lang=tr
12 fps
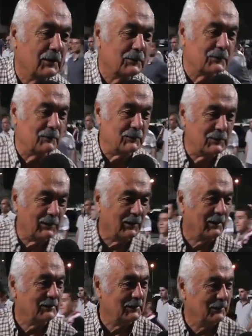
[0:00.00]
kardeşim.
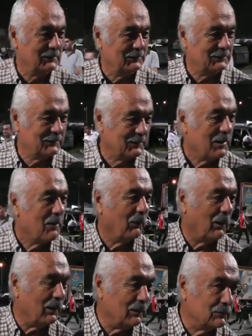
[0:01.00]
İnşallah kazanırız.
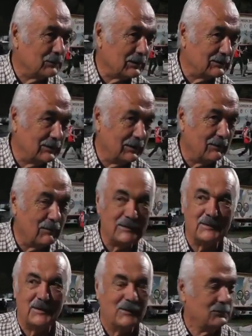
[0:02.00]
Abi- Puanımız da
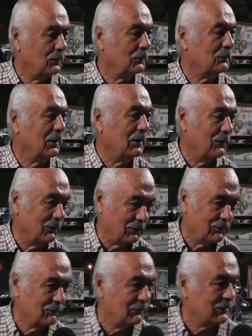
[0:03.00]
silinmez. Çok daha iyi
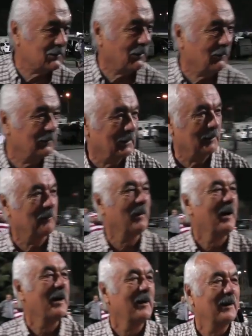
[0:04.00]
olur. Teşekkür ederim.
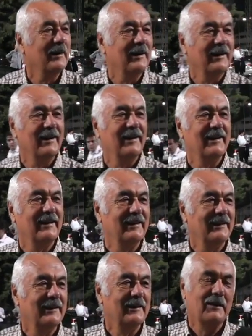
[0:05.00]
Sonuç ve bir skor
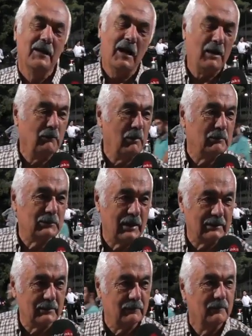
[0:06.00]
söyleyebilir misin? Almamız
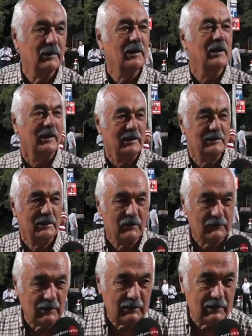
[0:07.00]
lazım. Geçen
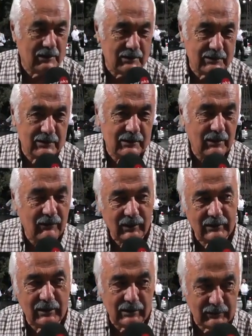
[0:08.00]
haftaki ikinci
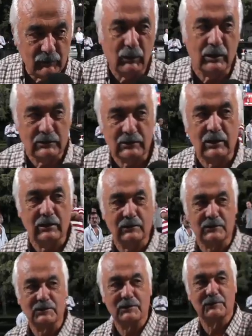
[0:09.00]
devredeki tertip oynatı
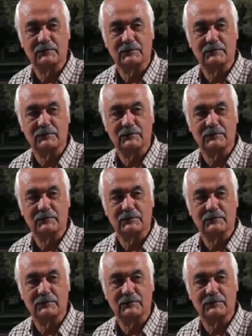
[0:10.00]
alırız.